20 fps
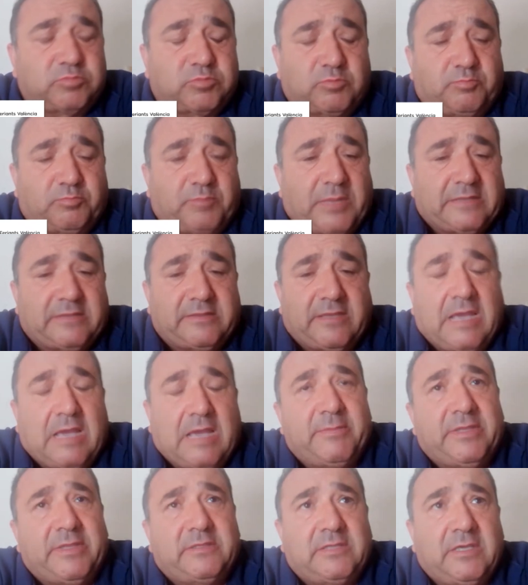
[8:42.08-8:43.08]

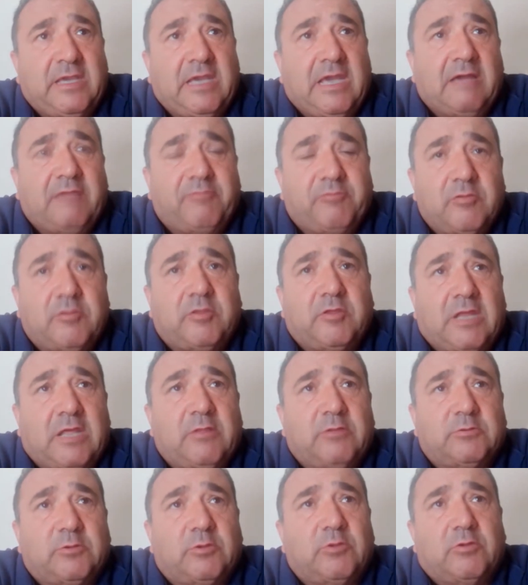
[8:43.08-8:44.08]
prácticamente ha
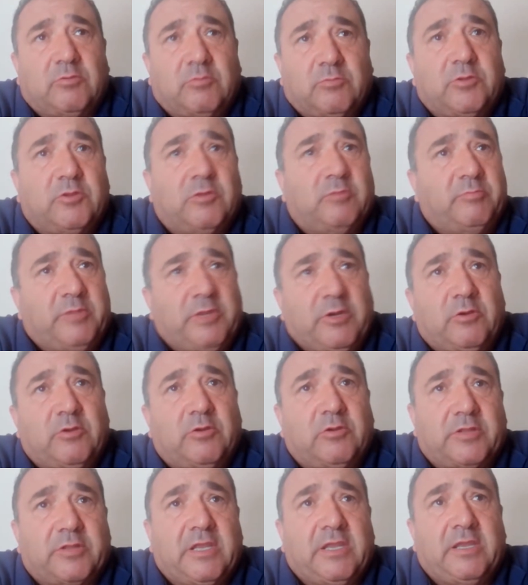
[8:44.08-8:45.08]
funcionado todo el mundo, menos
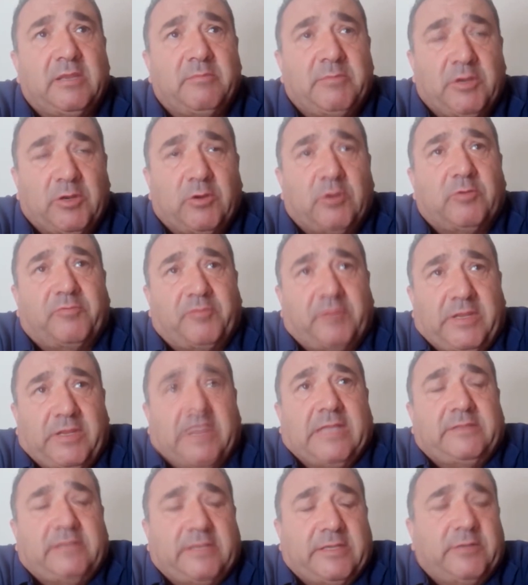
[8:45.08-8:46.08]
los, de, menos los
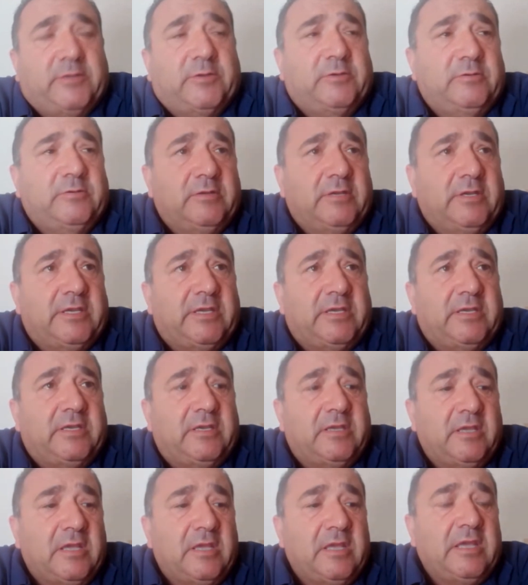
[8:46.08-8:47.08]
feriantes, ¿no? Eh,
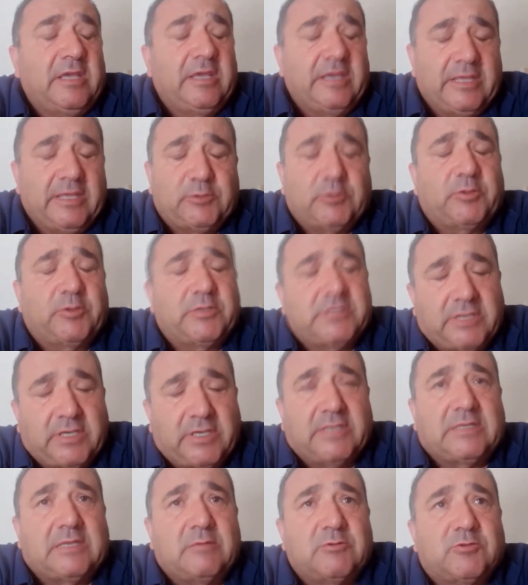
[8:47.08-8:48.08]
entonces sí
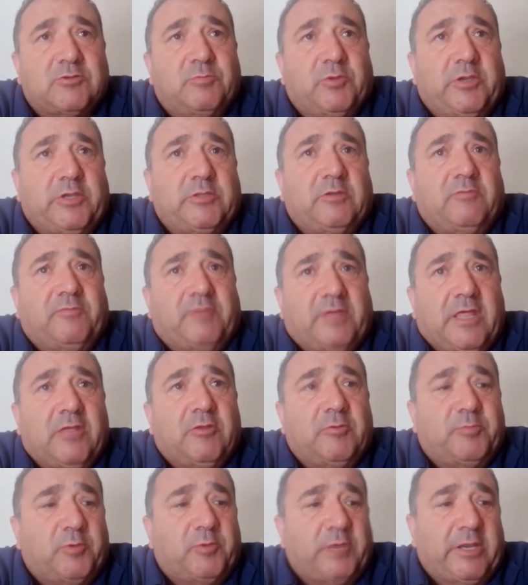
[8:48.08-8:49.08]
que estamos un poquito
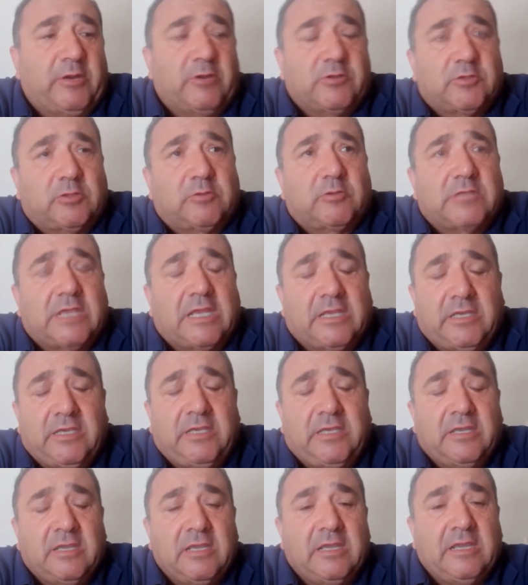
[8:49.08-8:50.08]
enfadados porque nosotros
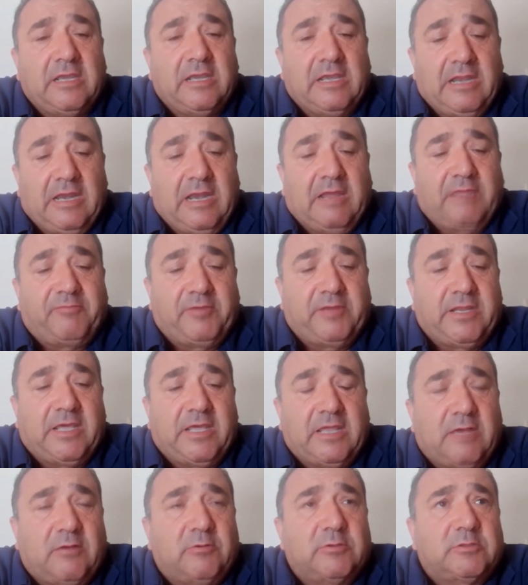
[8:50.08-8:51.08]
aquí, en la feria
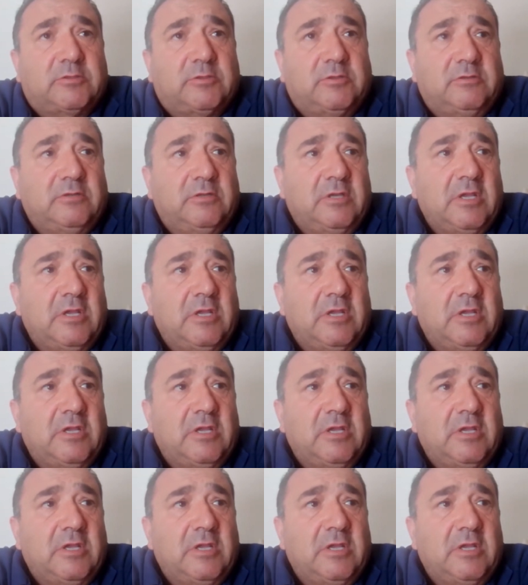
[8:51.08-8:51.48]
de agosto,